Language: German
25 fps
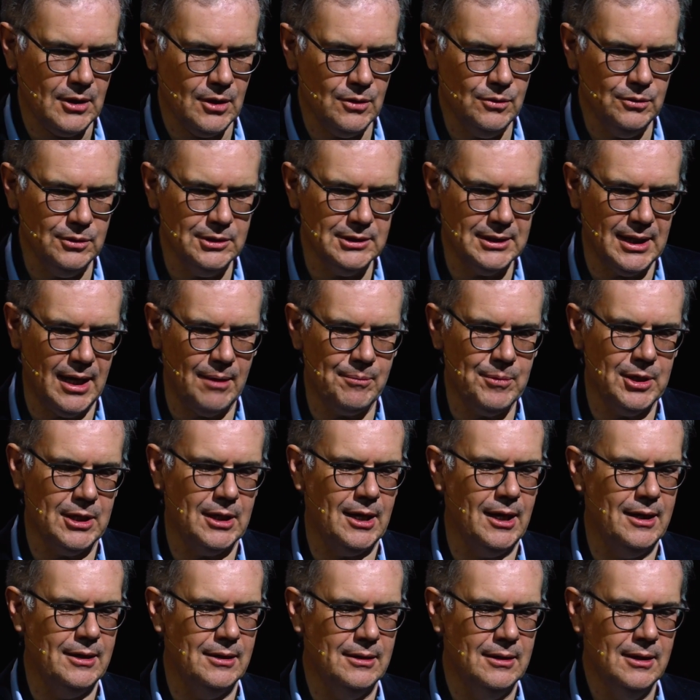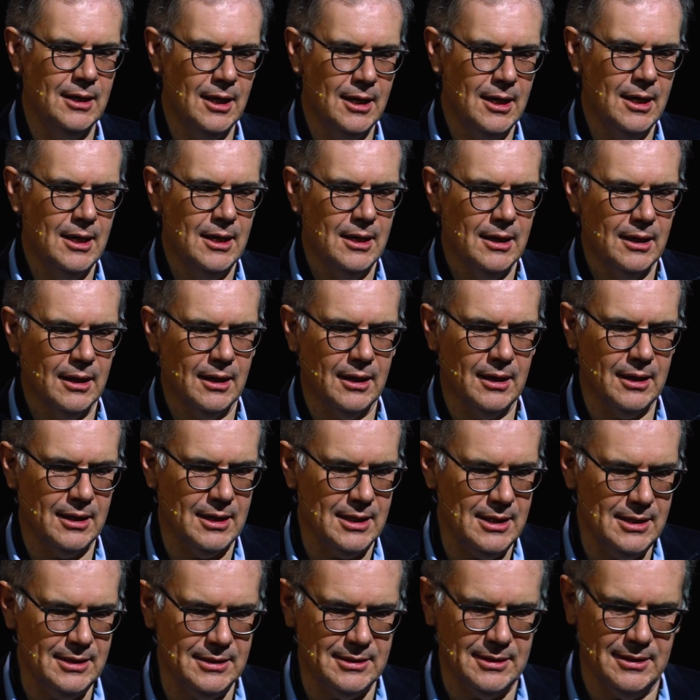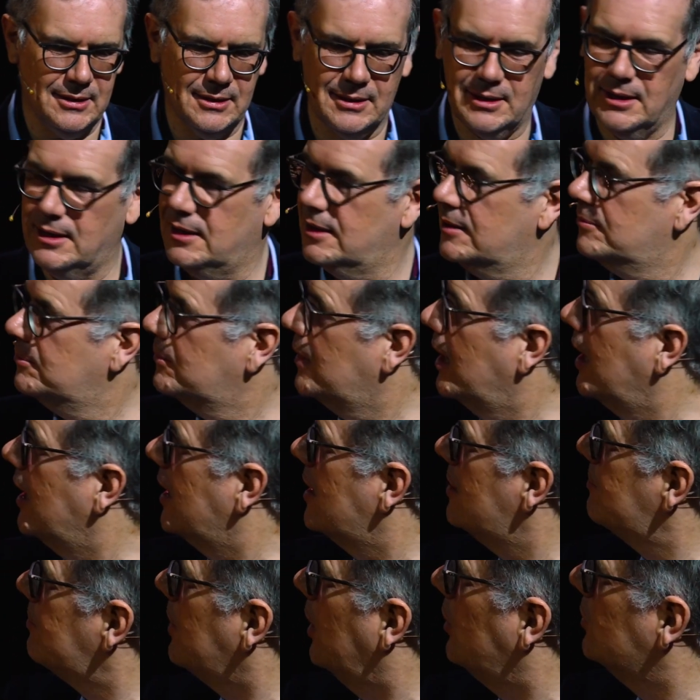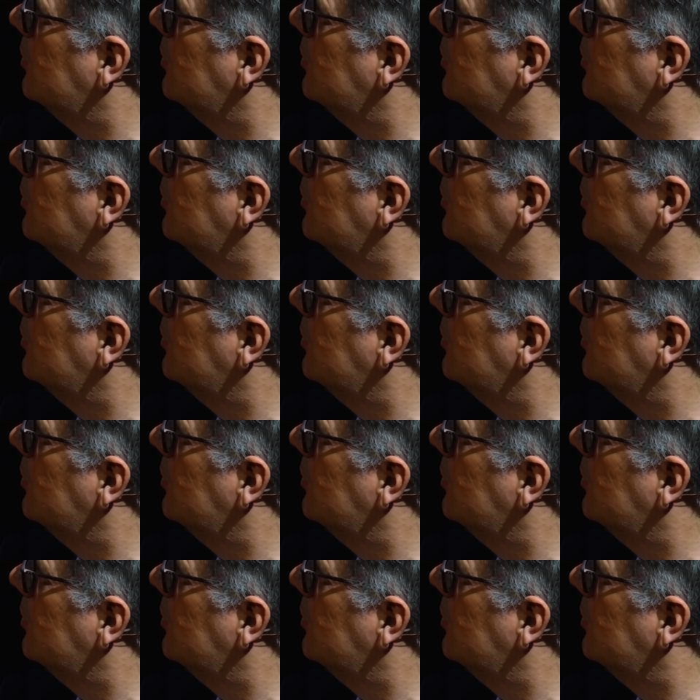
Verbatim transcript: und damit einen Riesenhype ähm,